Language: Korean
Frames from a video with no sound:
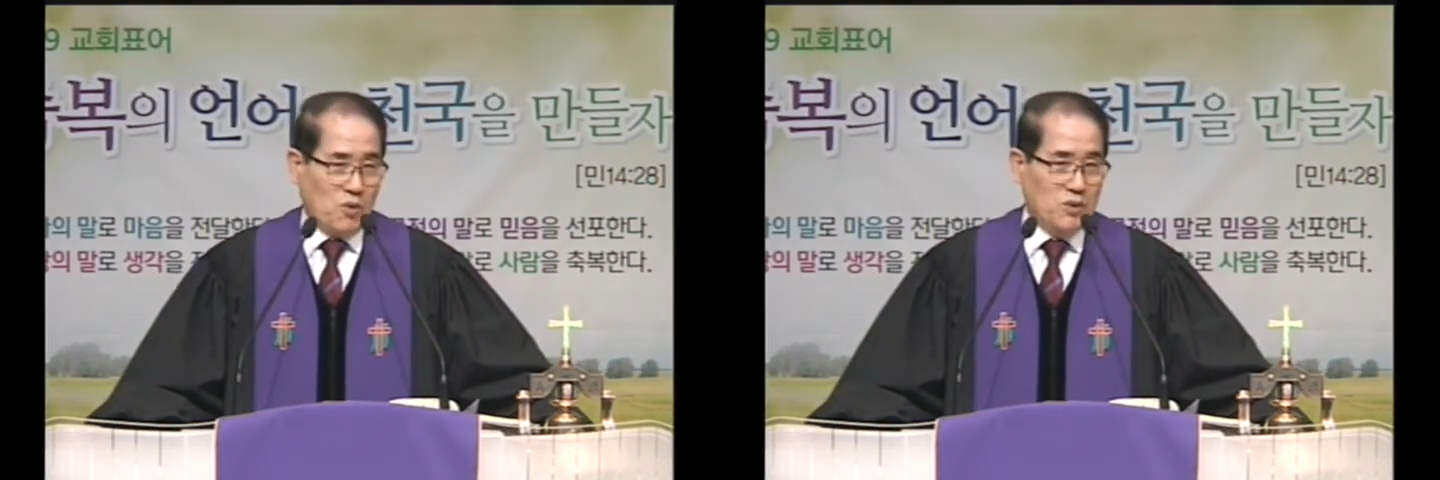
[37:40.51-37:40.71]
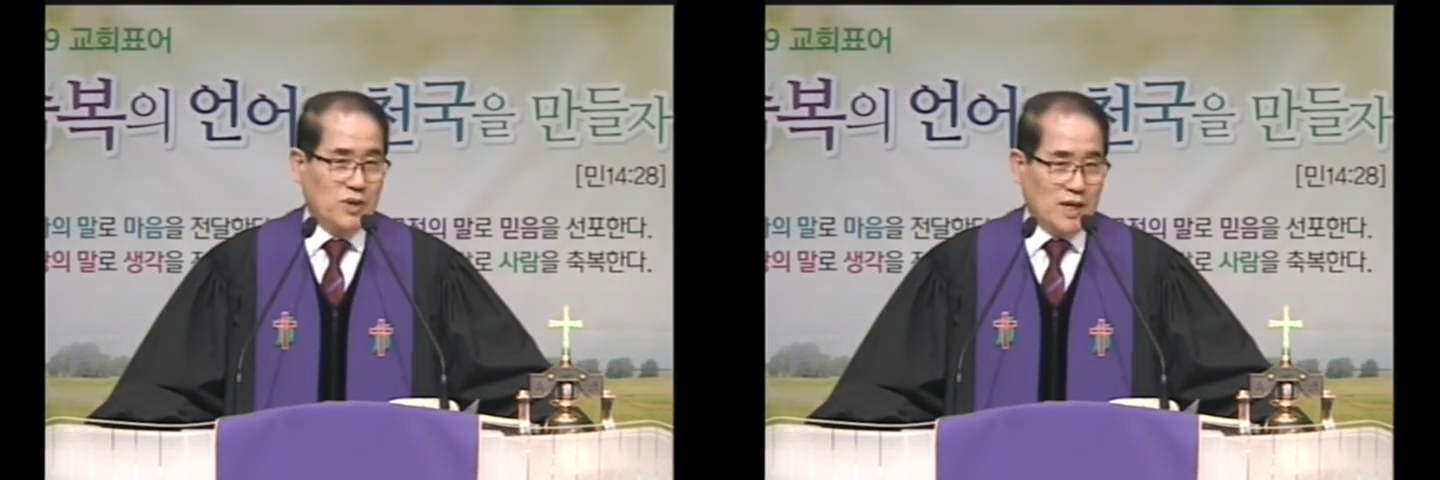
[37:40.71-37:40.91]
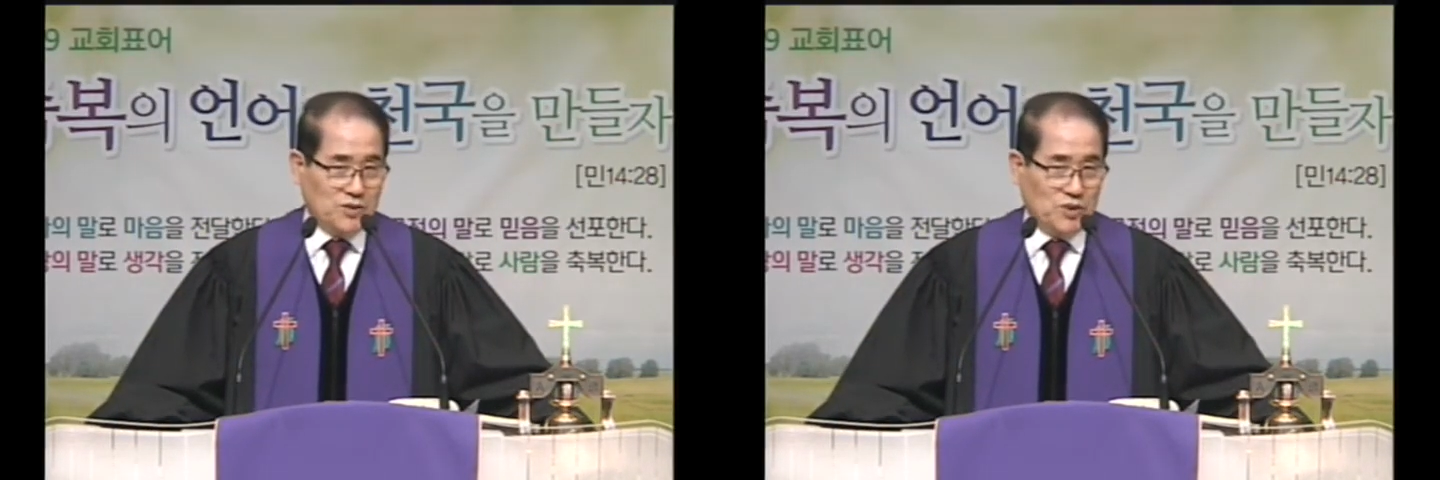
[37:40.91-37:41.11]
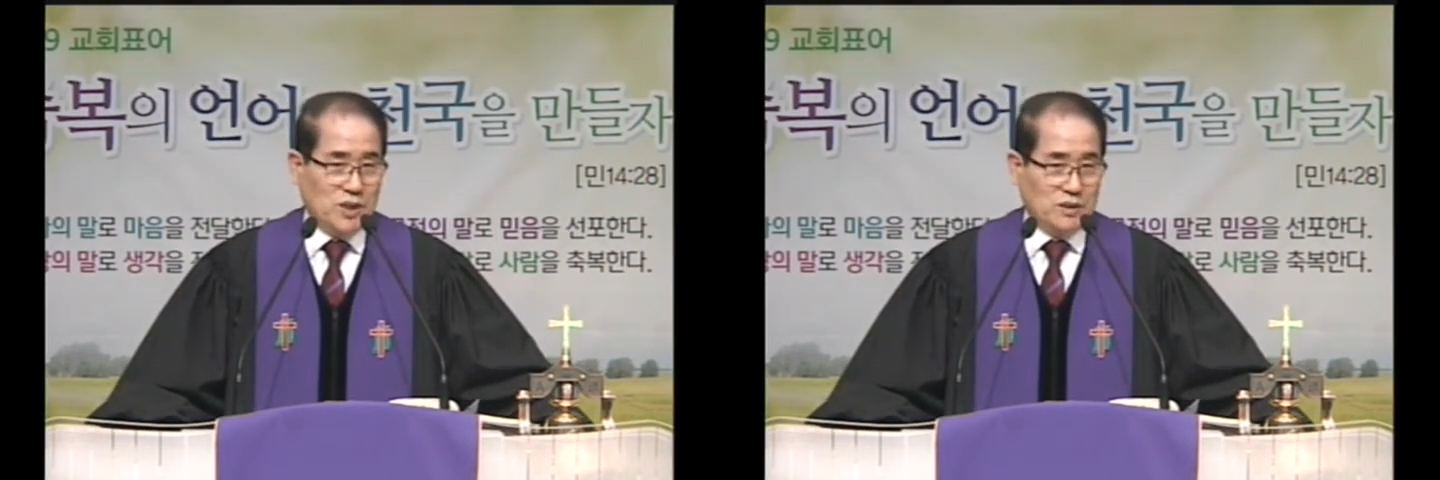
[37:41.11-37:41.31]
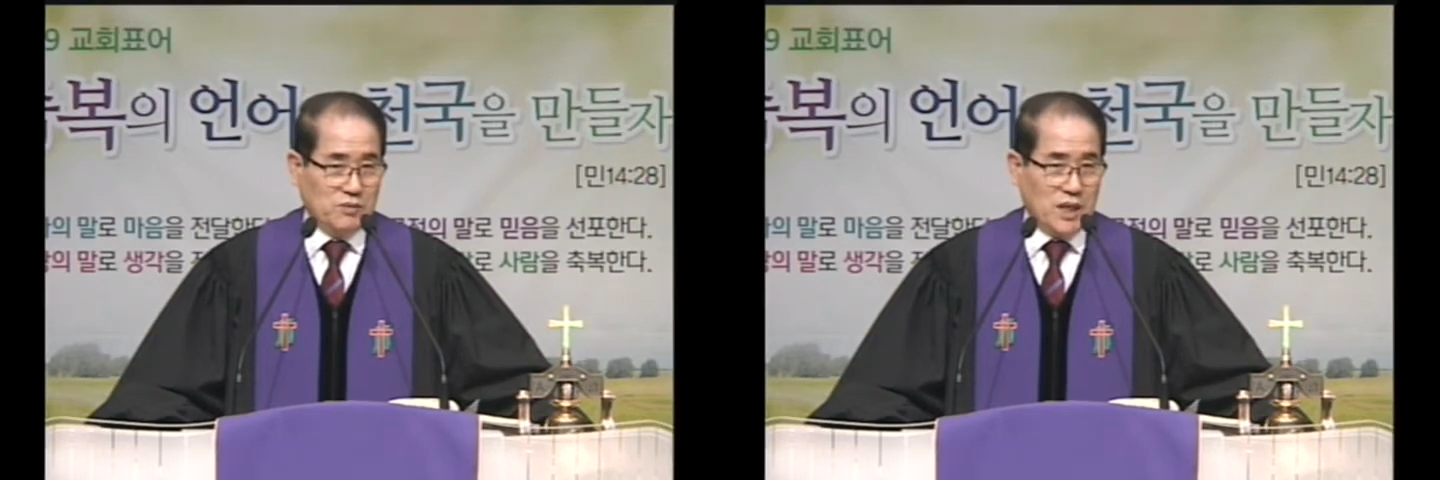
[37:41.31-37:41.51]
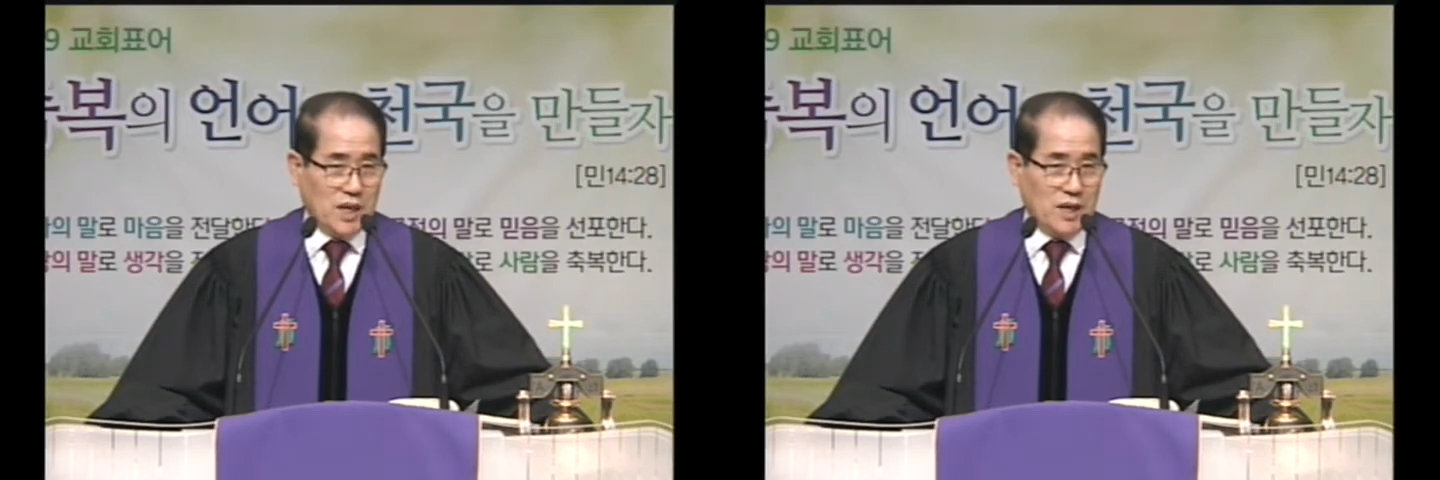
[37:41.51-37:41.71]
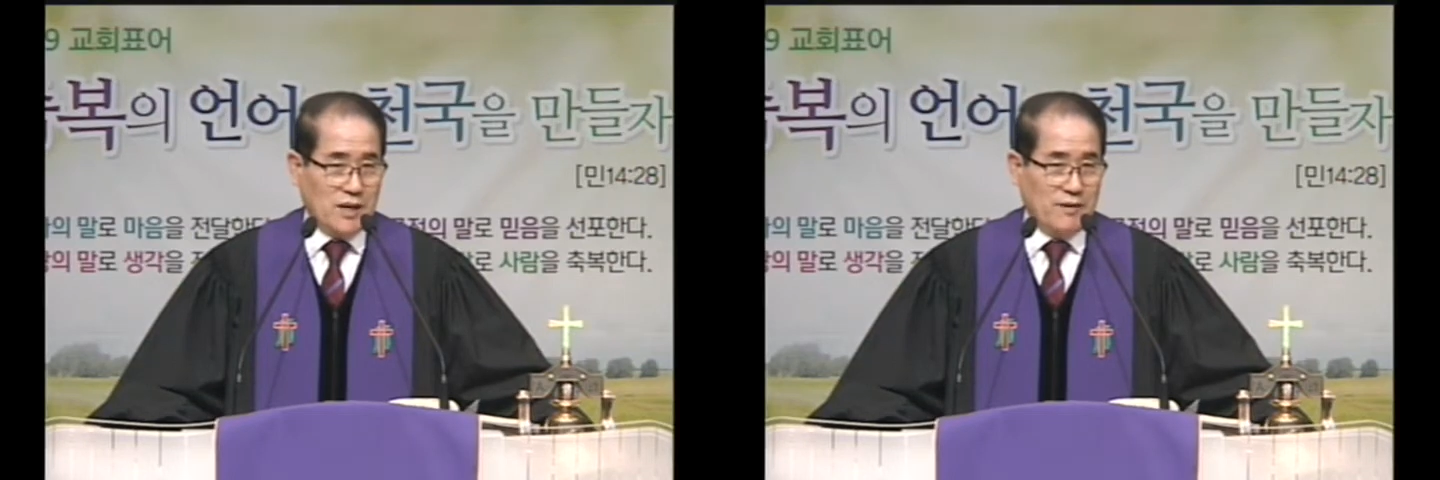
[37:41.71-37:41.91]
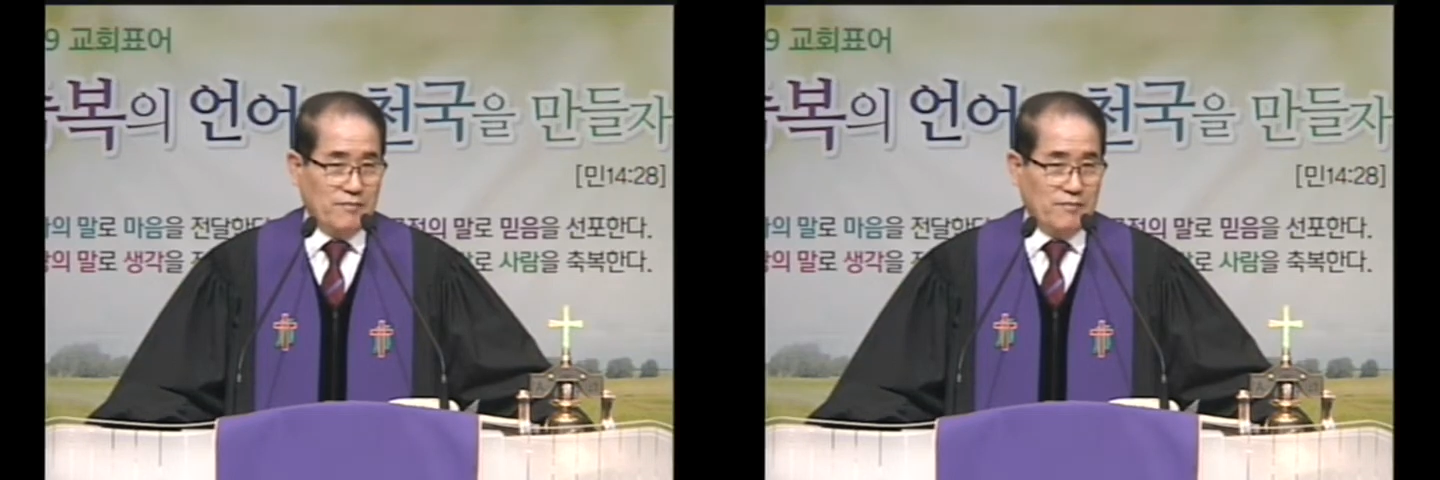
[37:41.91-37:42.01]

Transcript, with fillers: 공격할 수 있겠습니까?